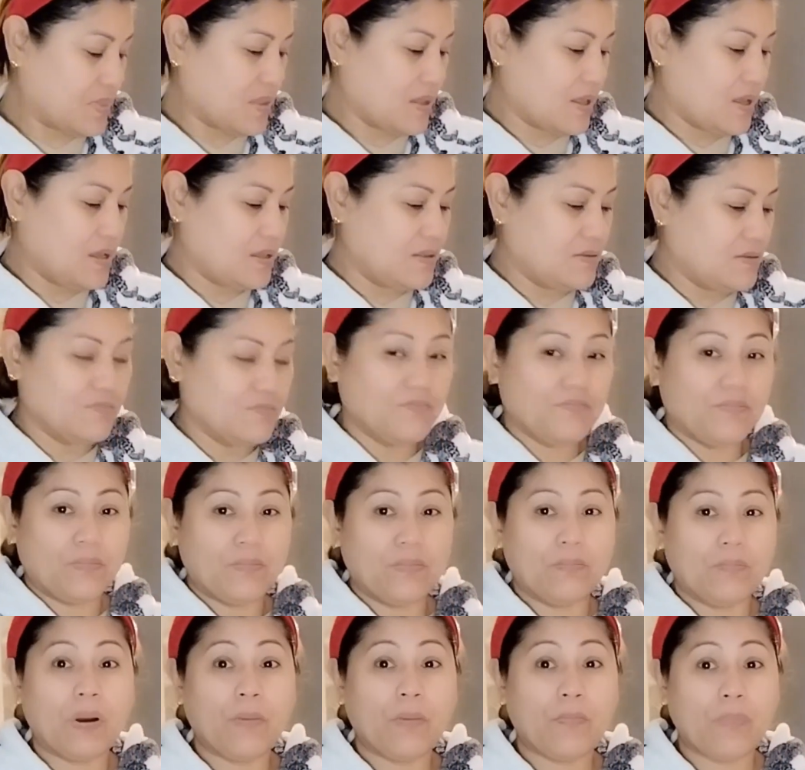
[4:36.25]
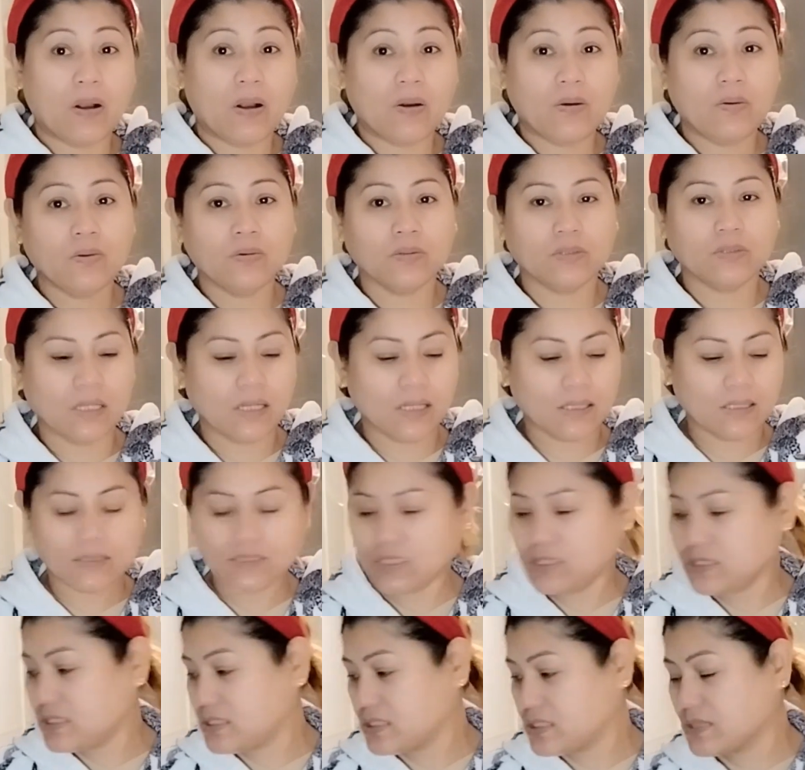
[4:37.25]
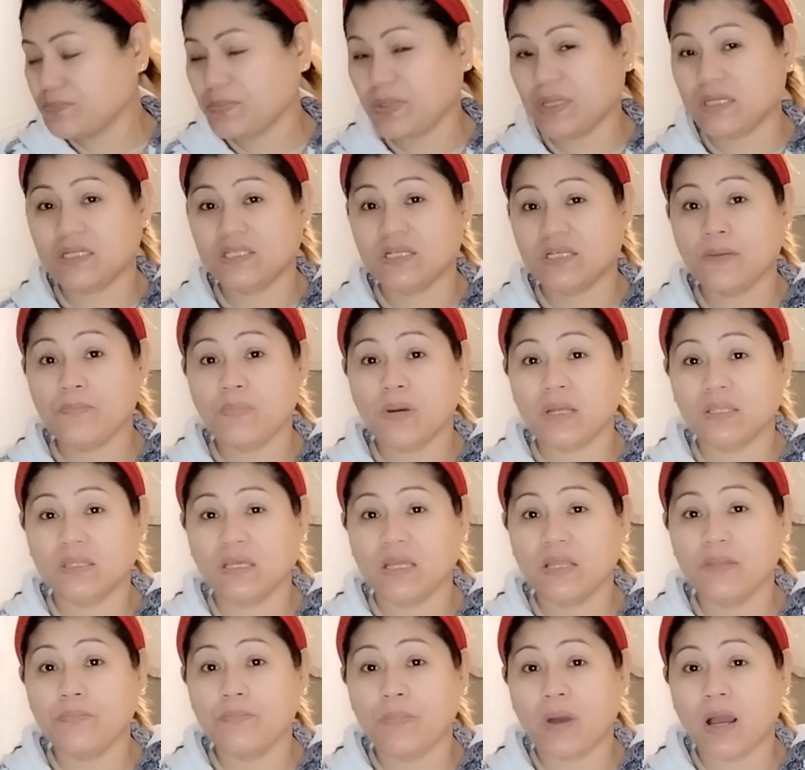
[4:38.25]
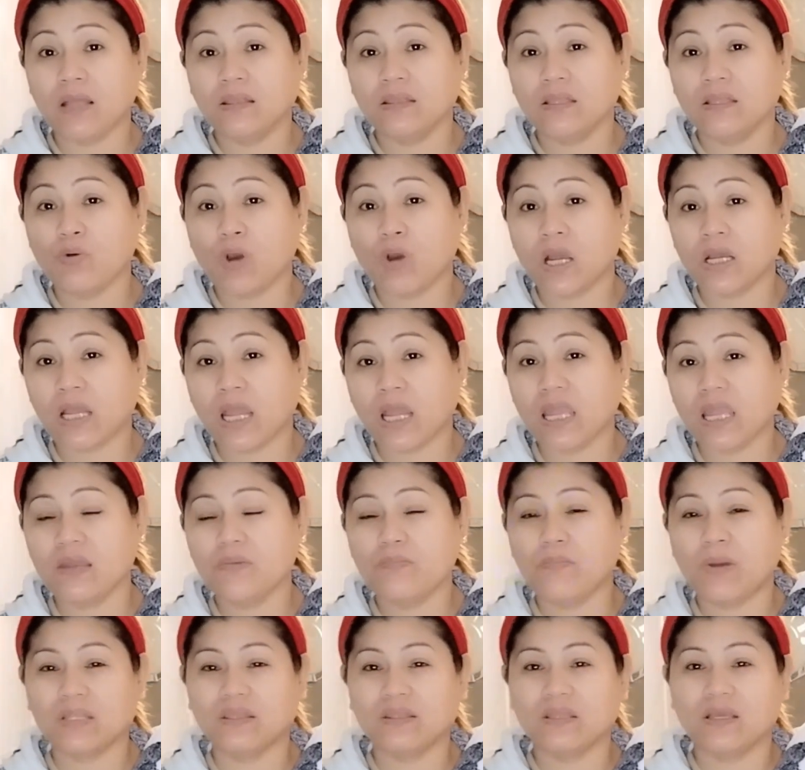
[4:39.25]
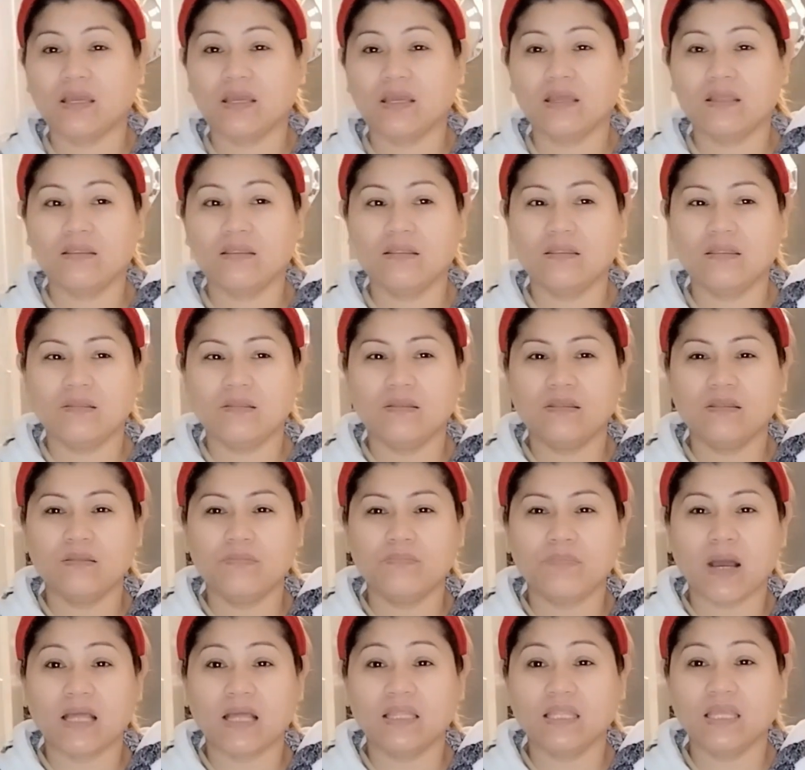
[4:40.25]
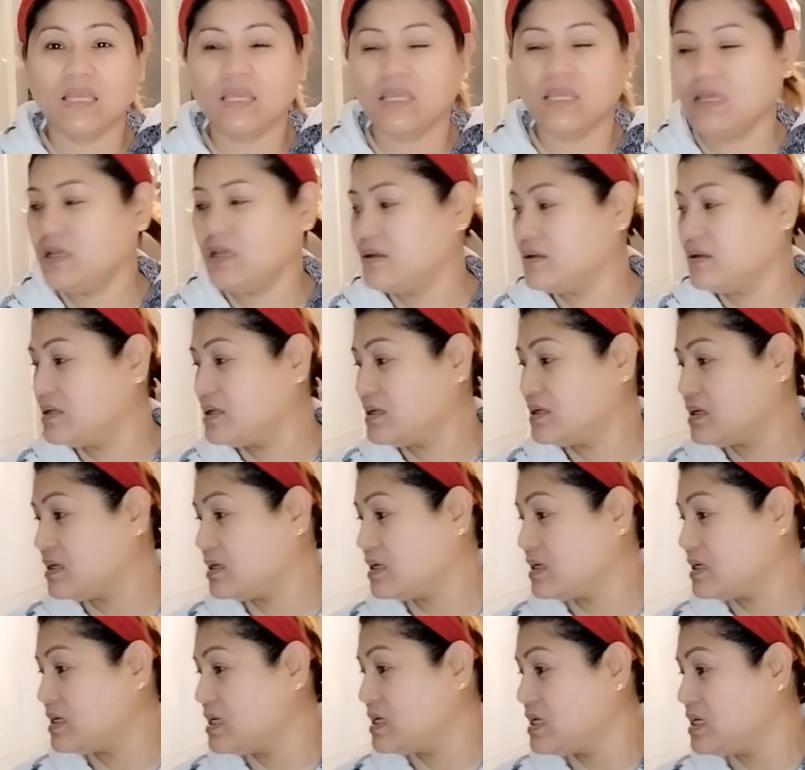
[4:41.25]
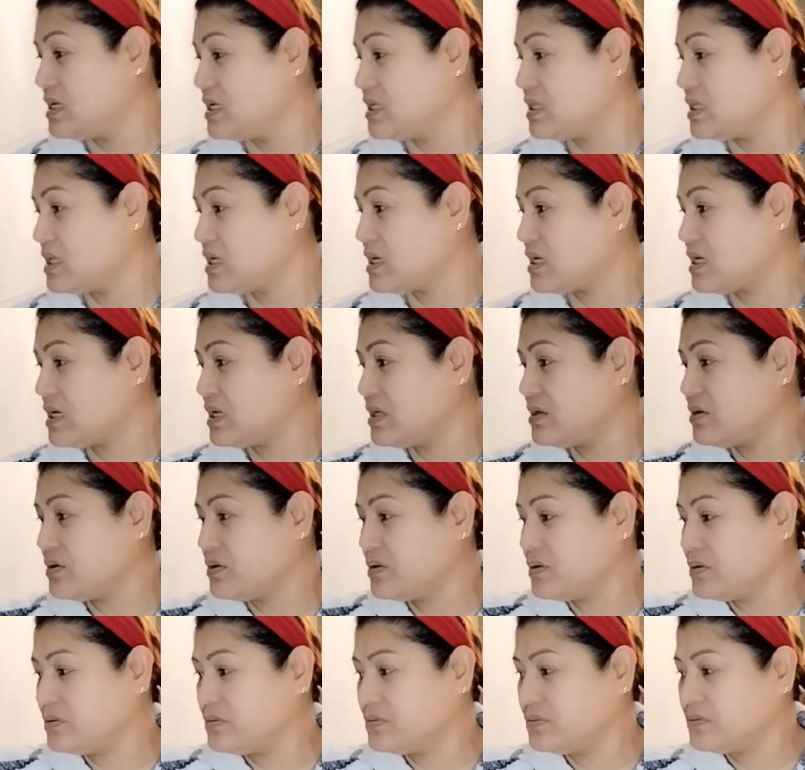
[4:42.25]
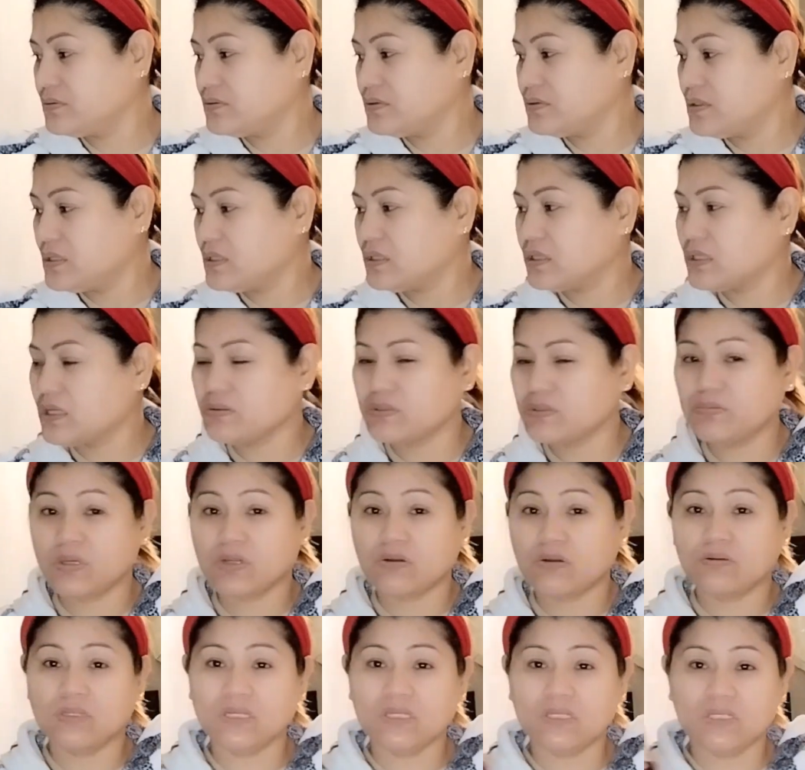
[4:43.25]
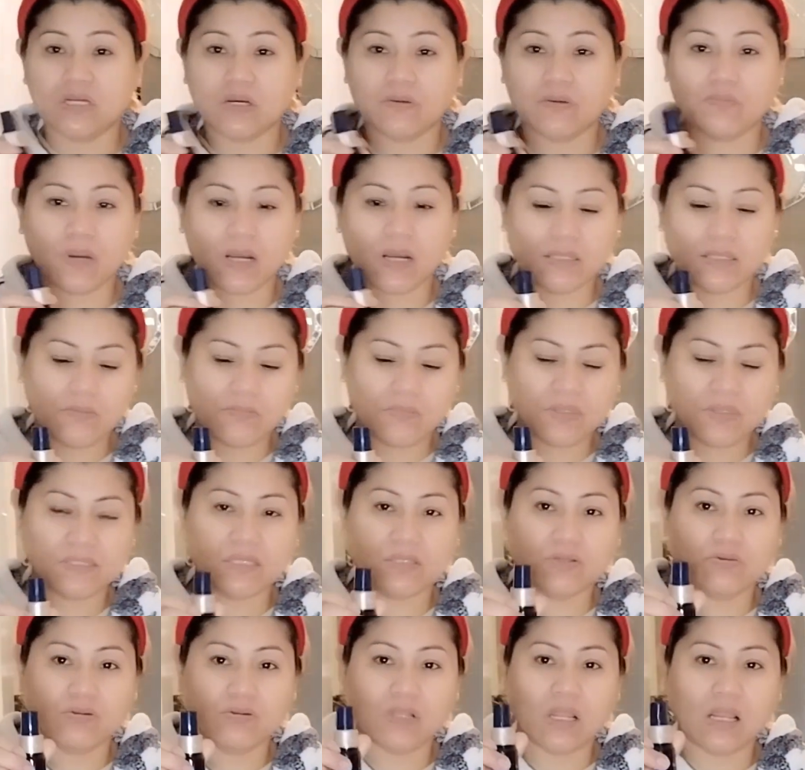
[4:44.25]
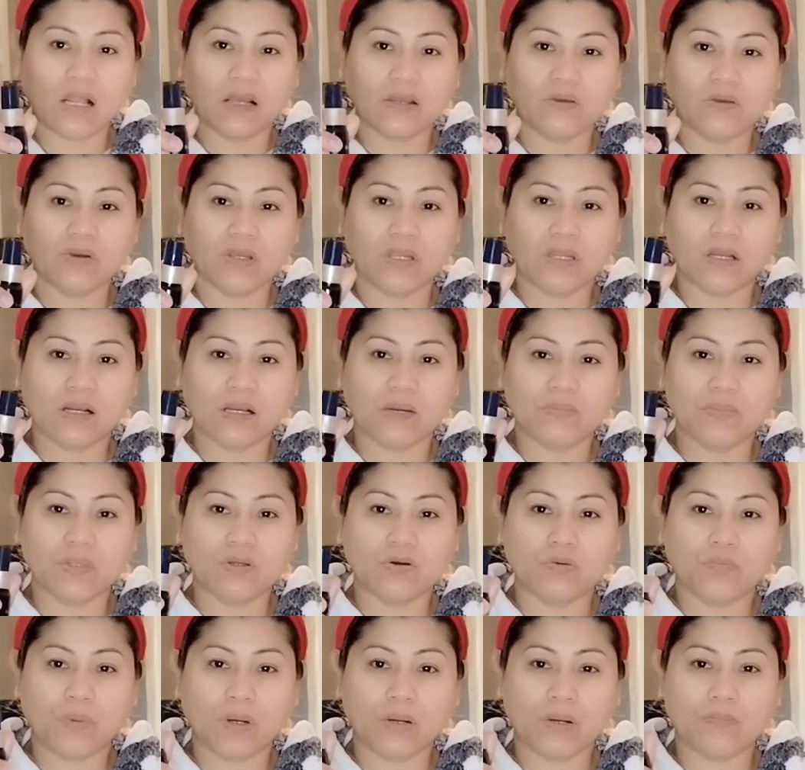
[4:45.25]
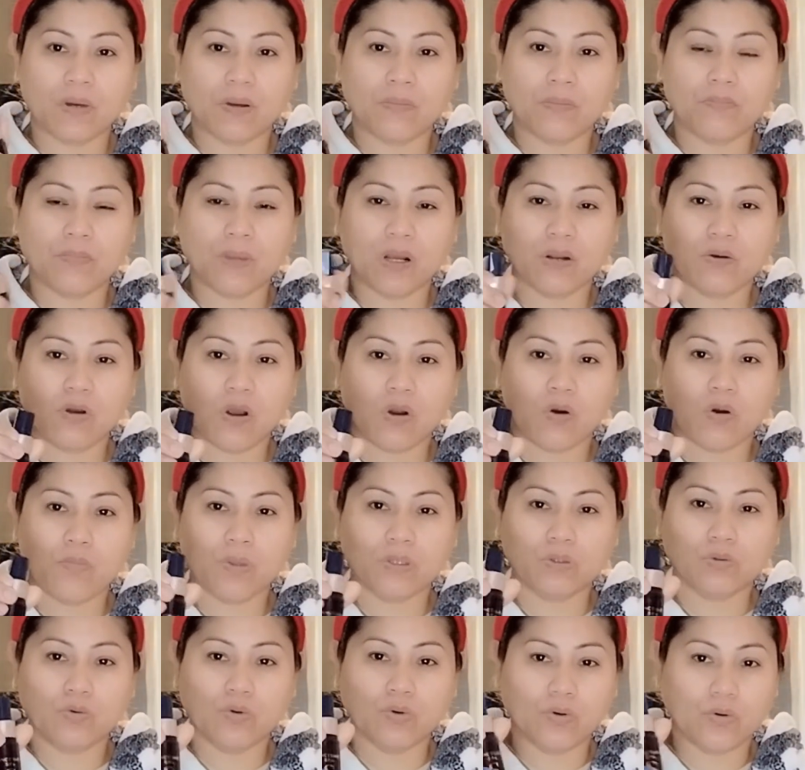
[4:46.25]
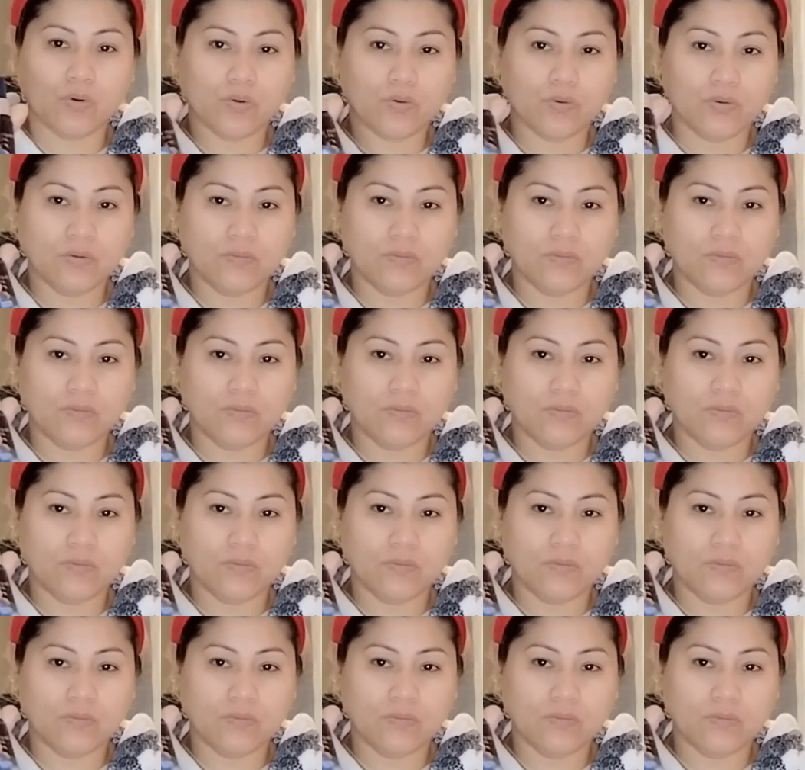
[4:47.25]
Hmm. mabango talaga. Para siyang bath-in body wash. Ay, bath-in body. Na ano. Tapos meron din siyang body mist. Ito na lang yung ginagamit ko pag bago ako matulog.